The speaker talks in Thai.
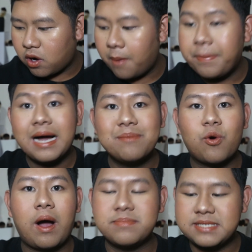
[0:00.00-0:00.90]
วก็เพิ่ม
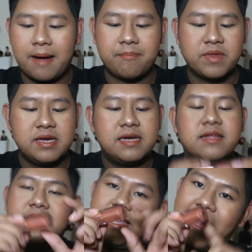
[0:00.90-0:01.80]
ความ
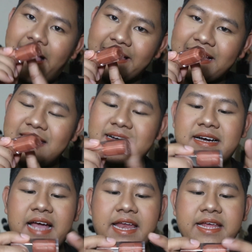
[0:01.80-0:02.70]
ฉ่ำสีคล้ายกันเล
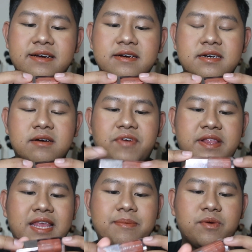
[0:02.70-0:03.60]
ย อันนี้ก็คือ
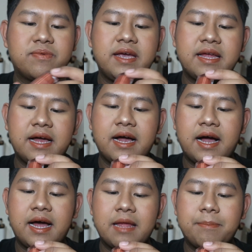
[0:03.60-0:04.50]
Fenty Beauty นะ
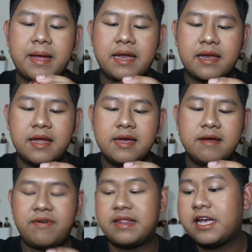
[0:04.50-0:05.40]
คะ อันนี้เป็น
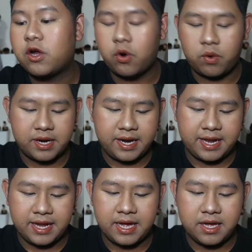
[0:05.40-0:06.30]
Fenty Grow นั่นเอ
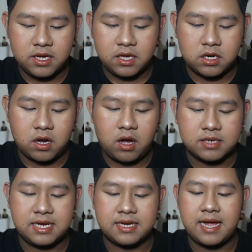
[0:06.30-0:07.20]
งนะคะ ก็
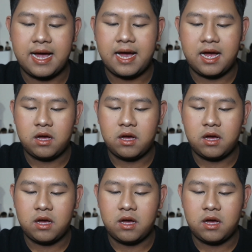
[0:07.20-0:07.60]
จะทา